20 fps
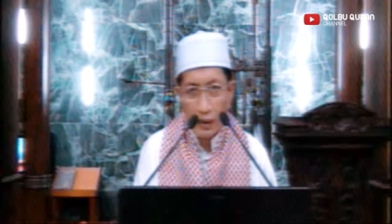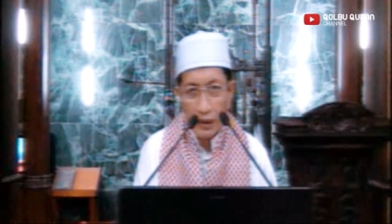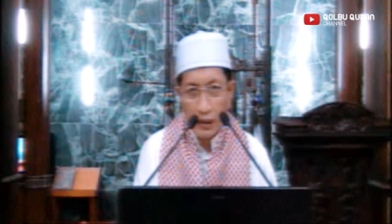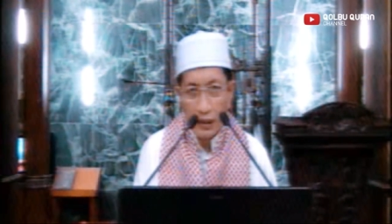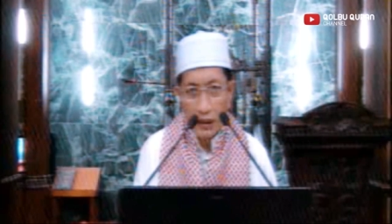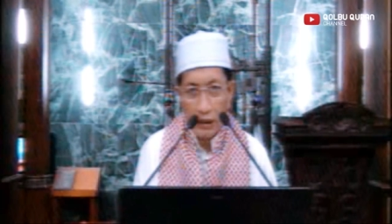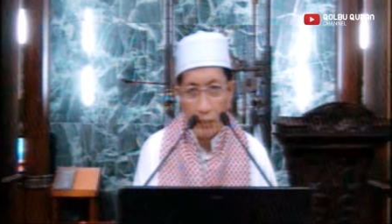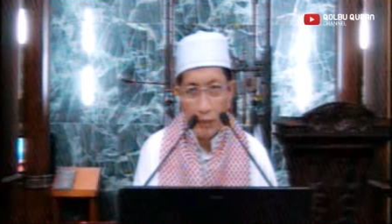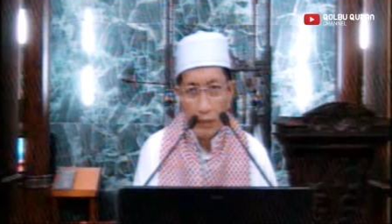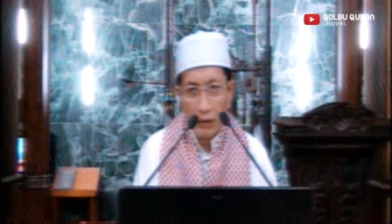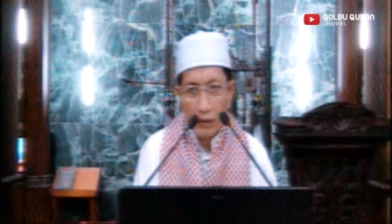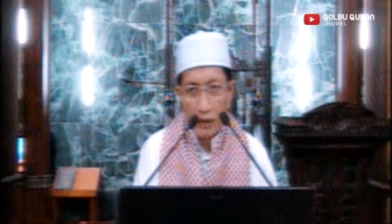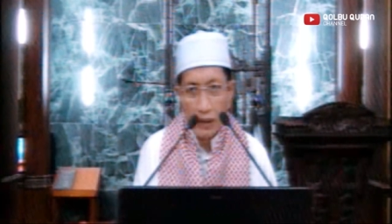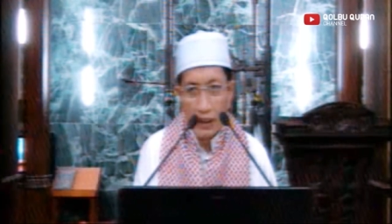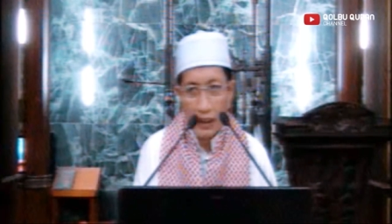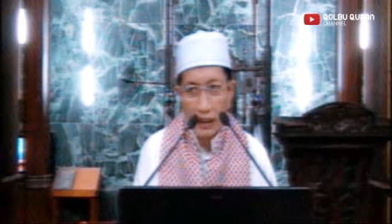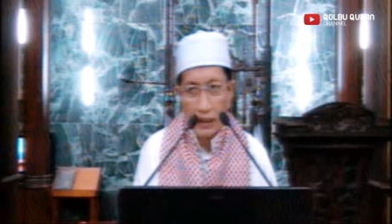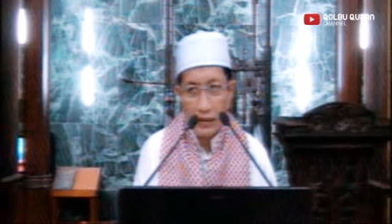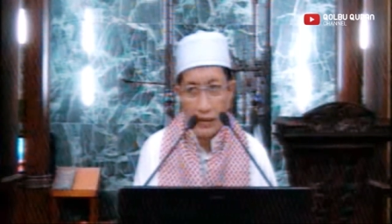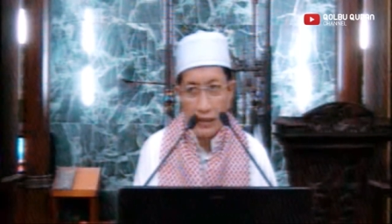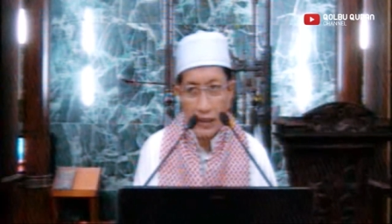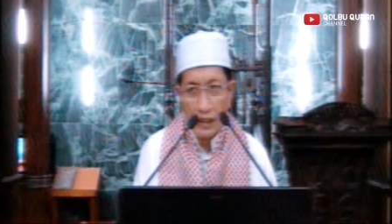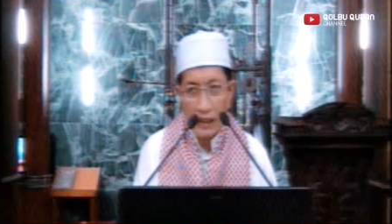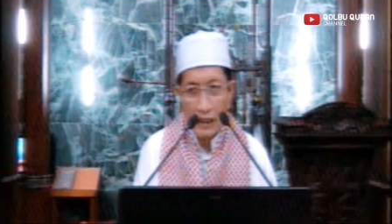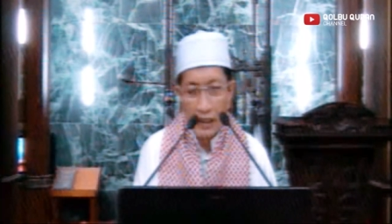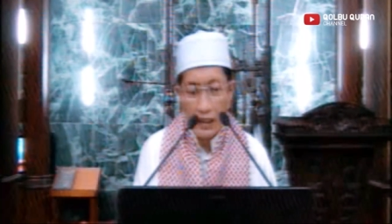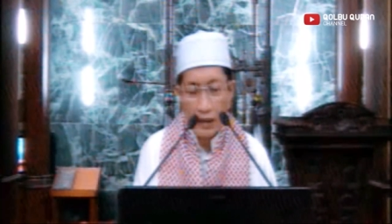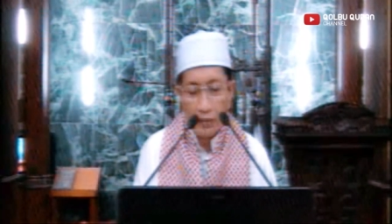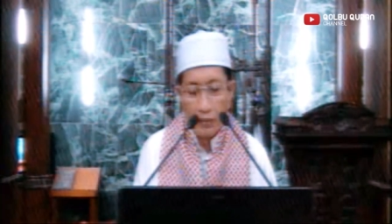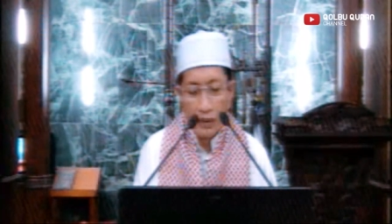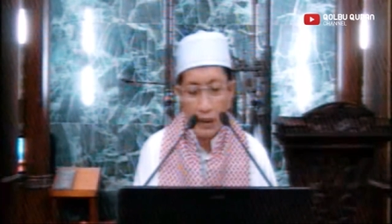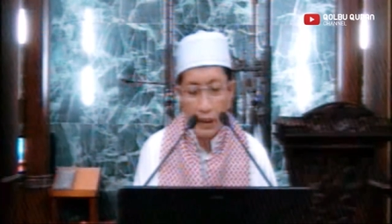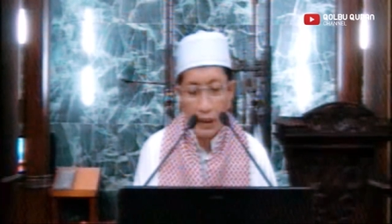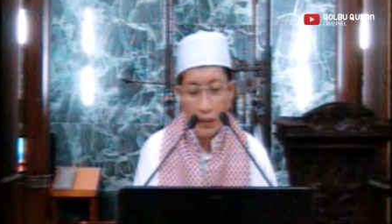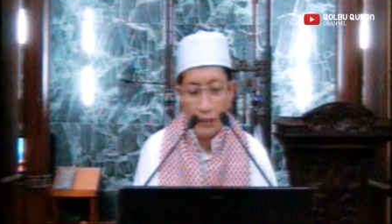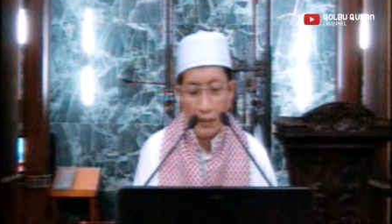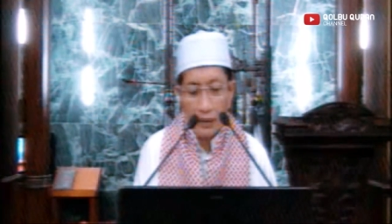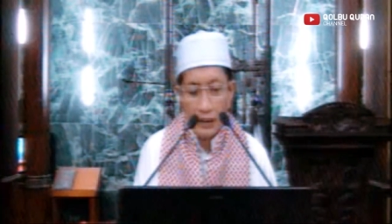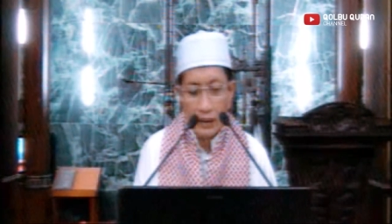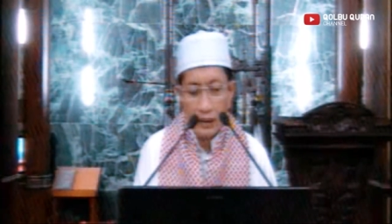Kita mengeluarkan cairan
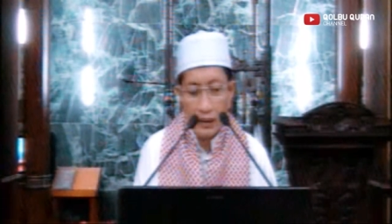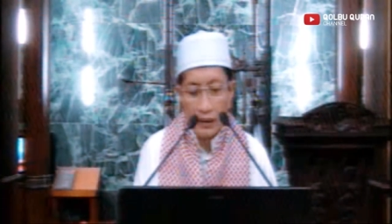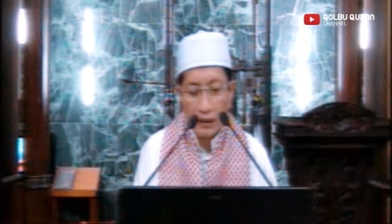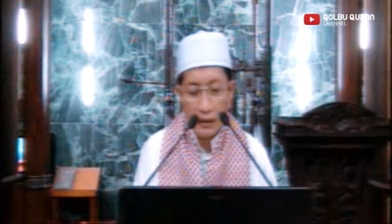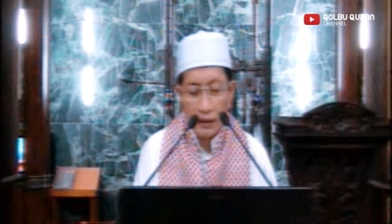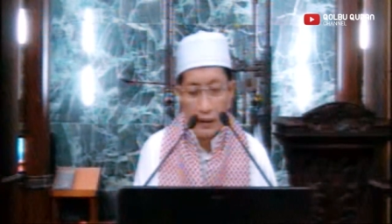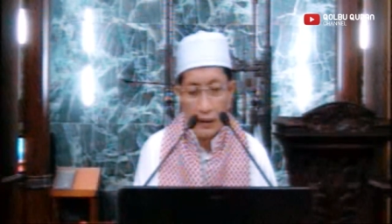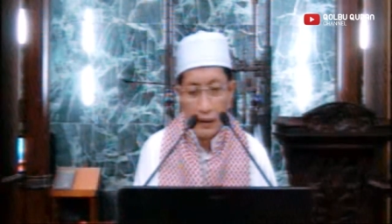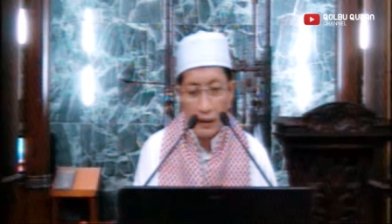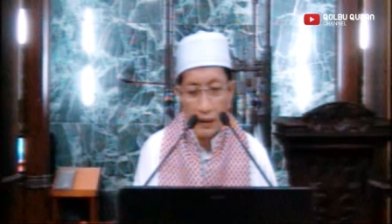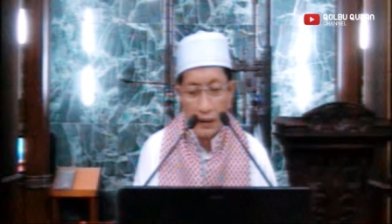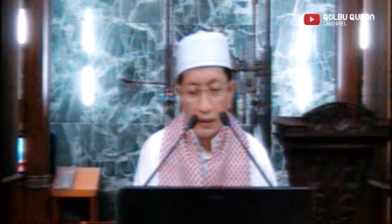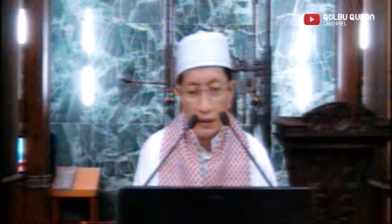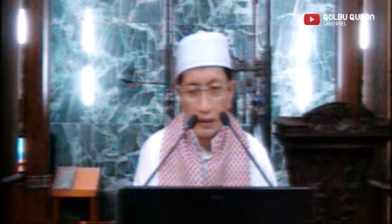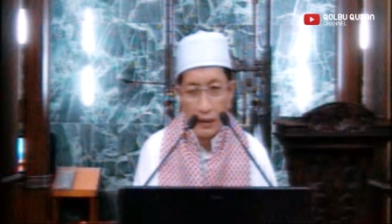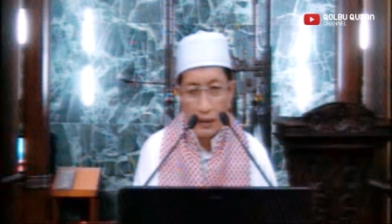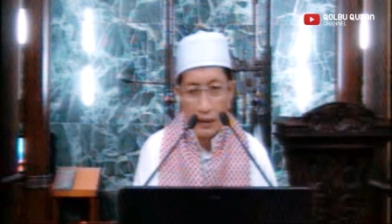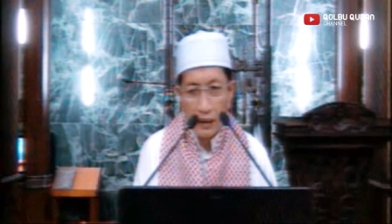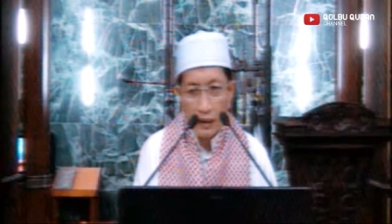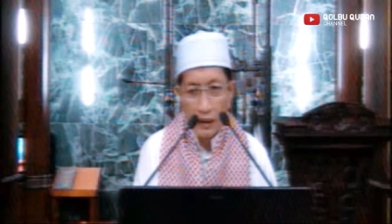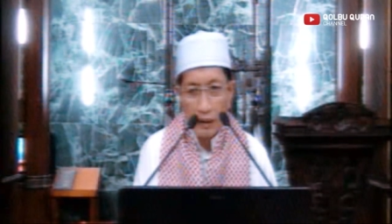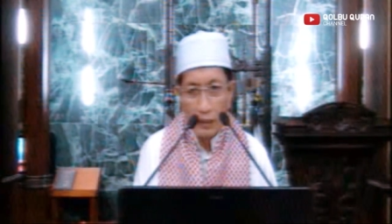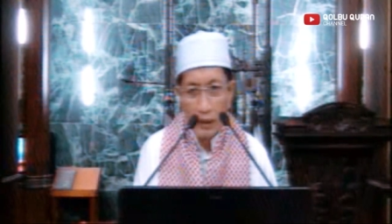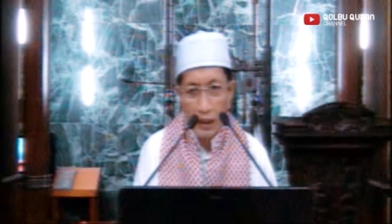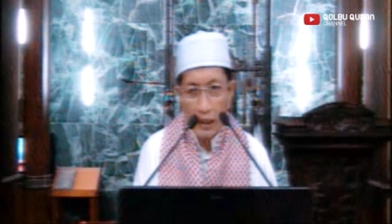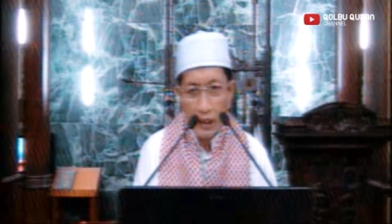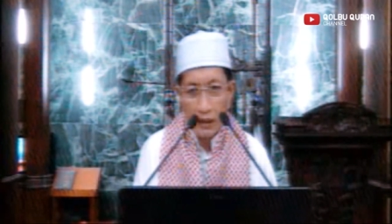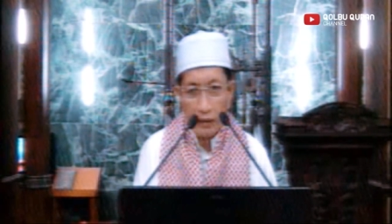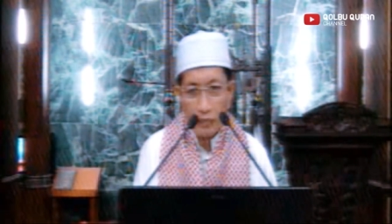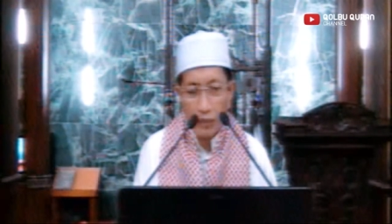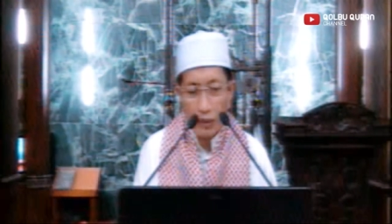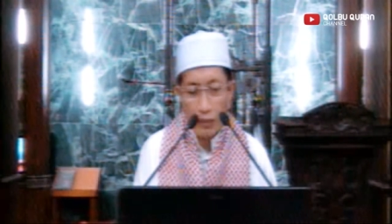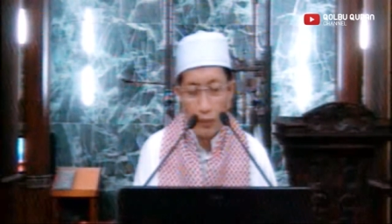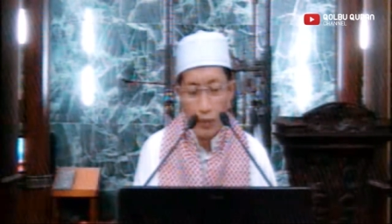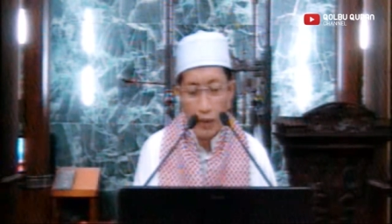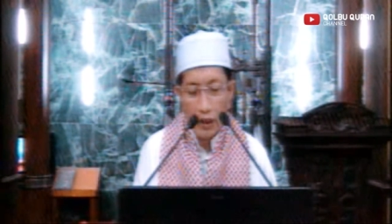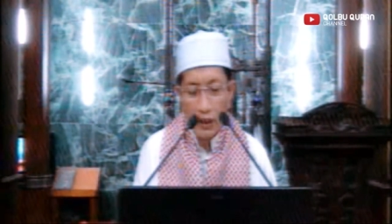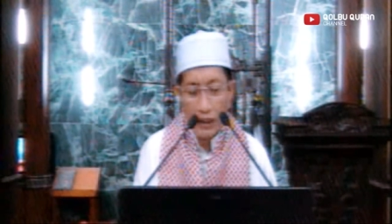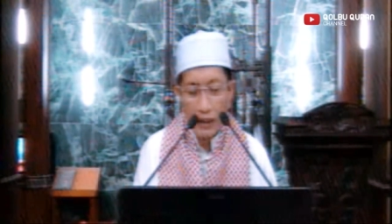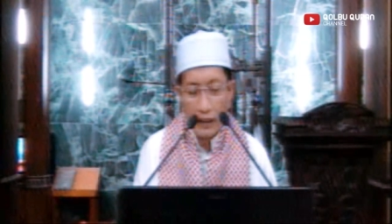melalui alat
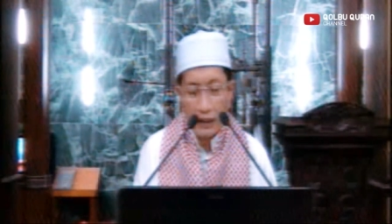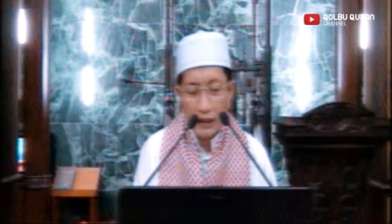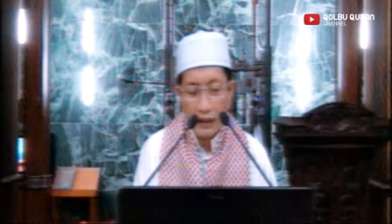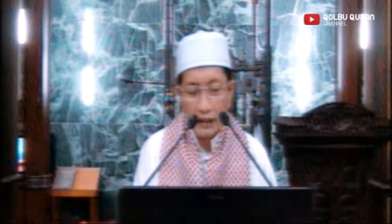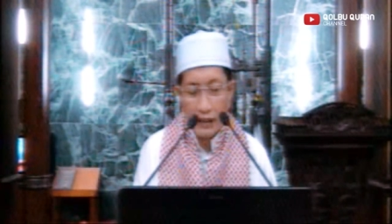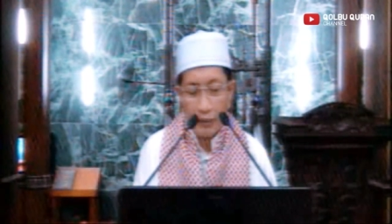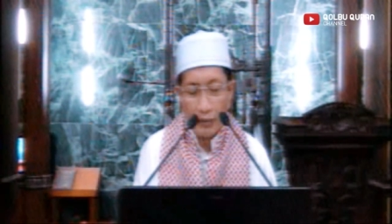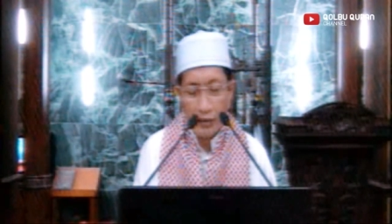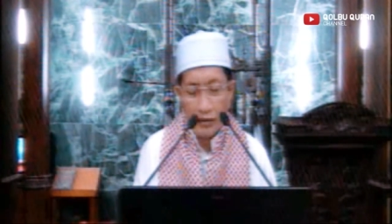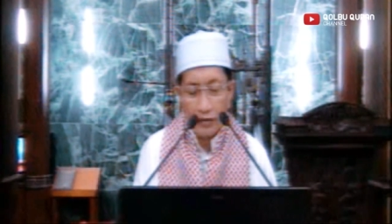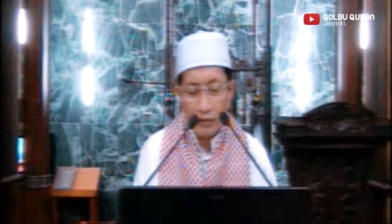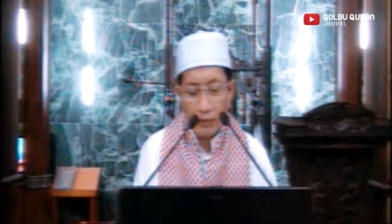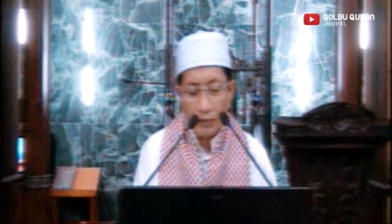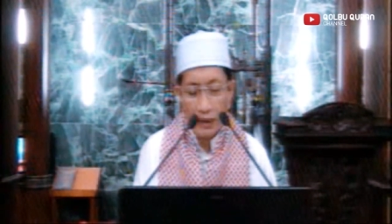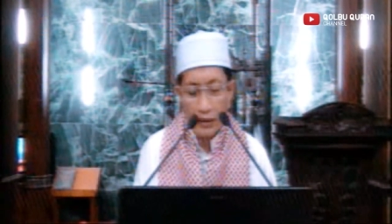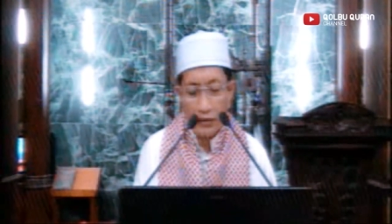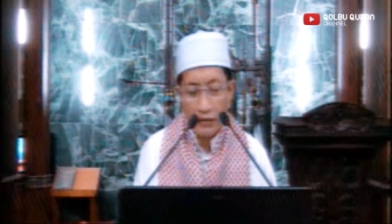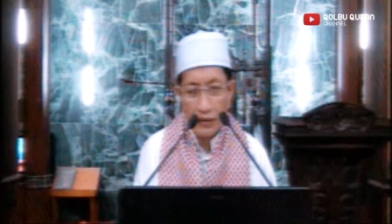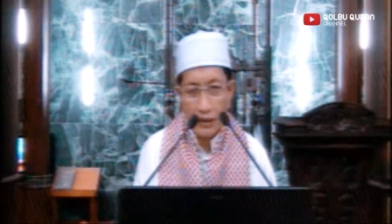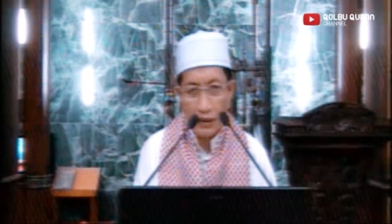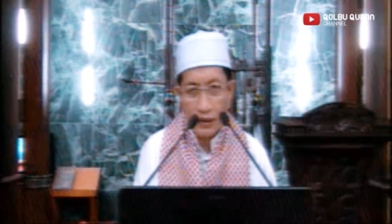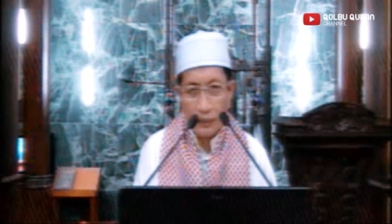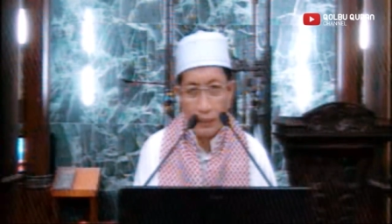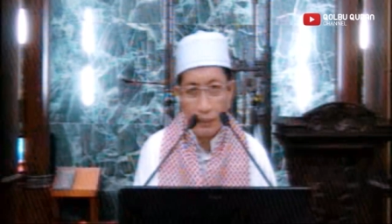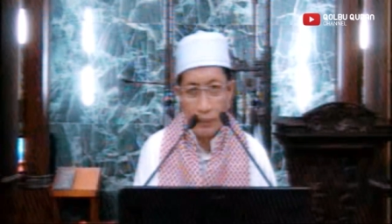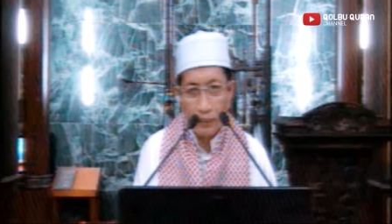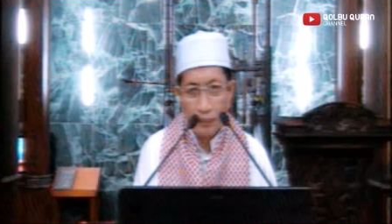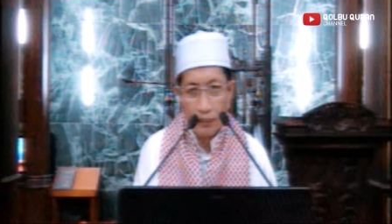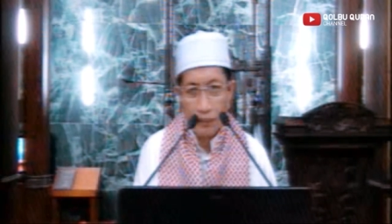pembuangan kita masing-masing.